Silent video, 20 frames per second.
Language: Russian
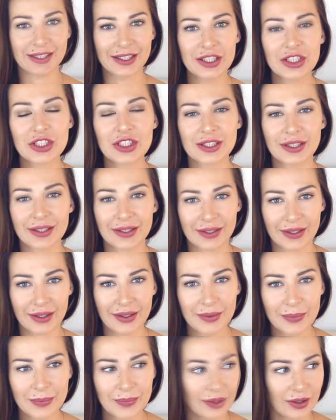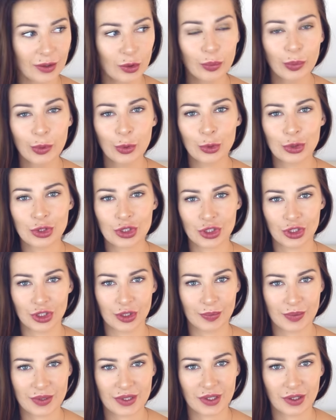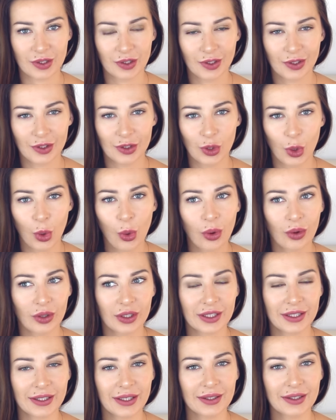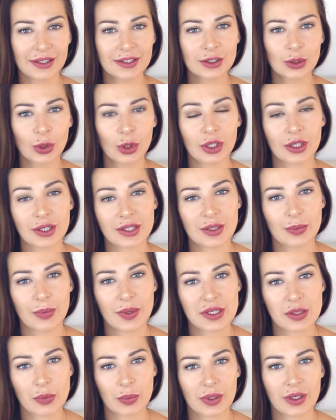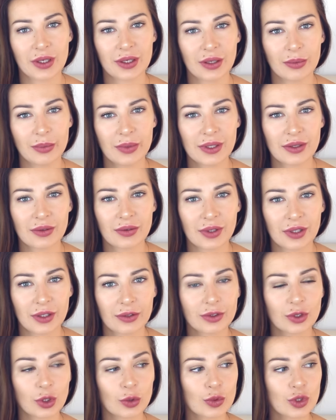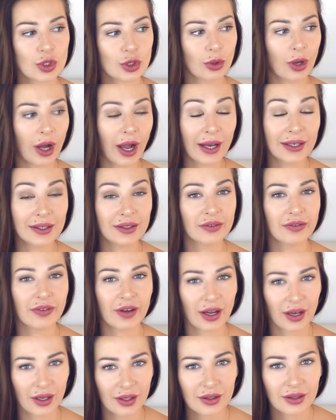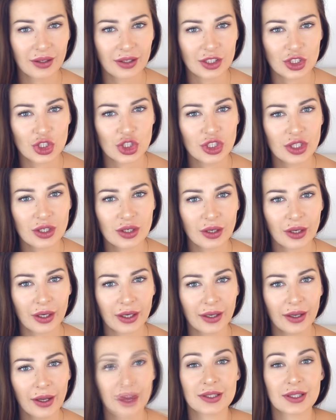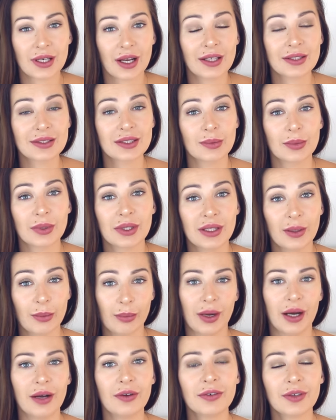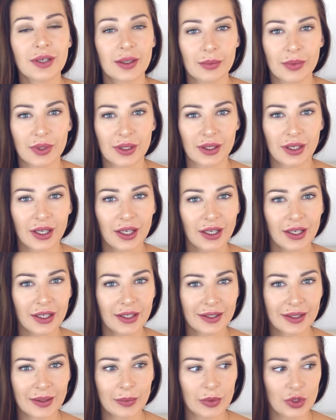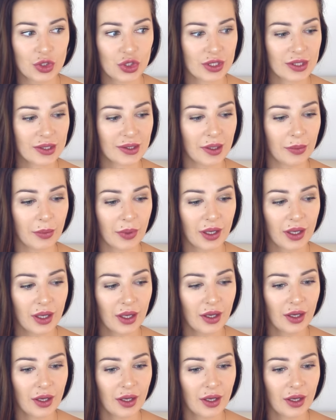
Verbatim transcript: Лично я люблю чипсы. Но я настолько себя запрограммировала в том, что они вредные, жирные, с разными добавками химическими.